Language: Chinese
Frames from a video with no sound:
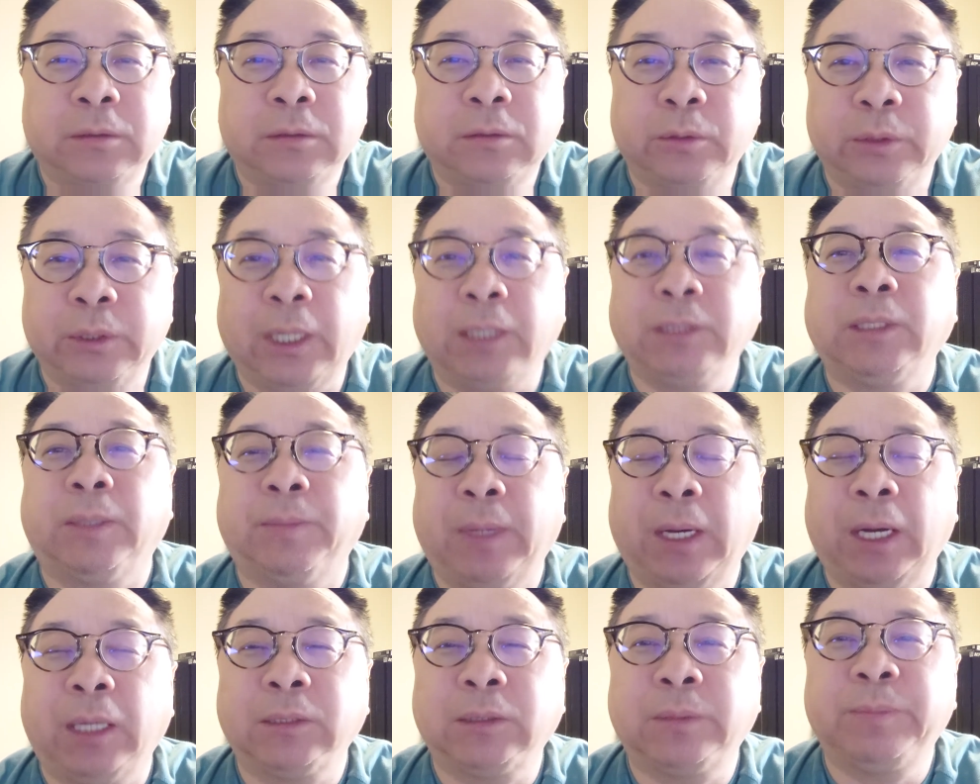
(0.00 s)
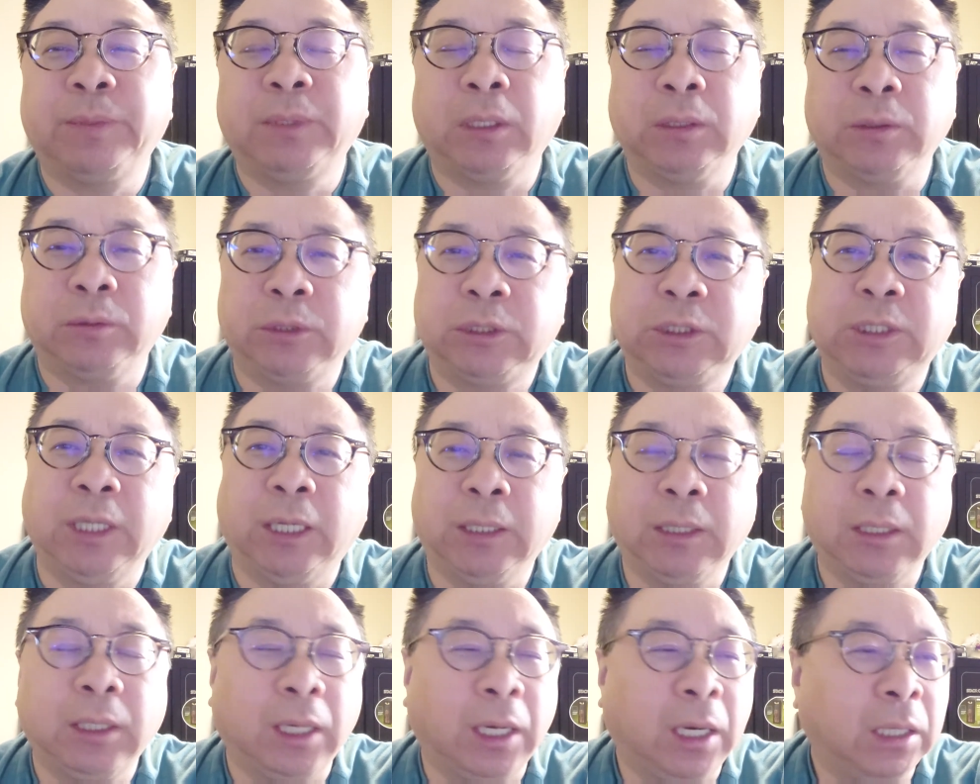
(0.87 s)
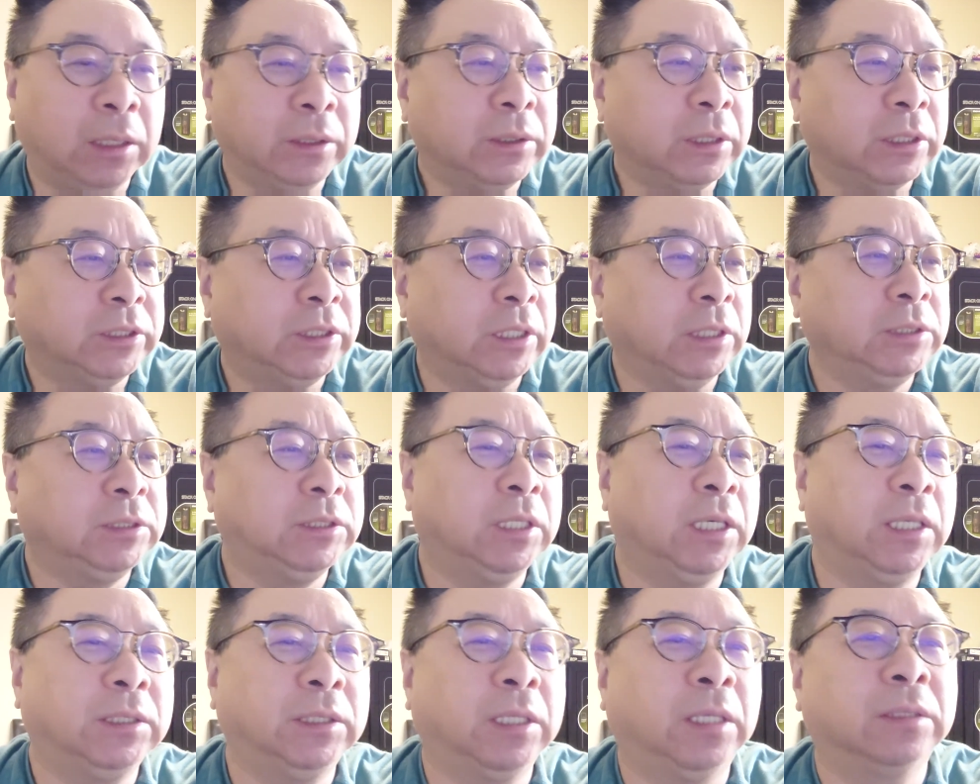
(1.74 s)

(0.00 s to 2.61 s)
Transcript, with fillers: 总的来讲吧，还是比较有钱的了啊，有点闲钱。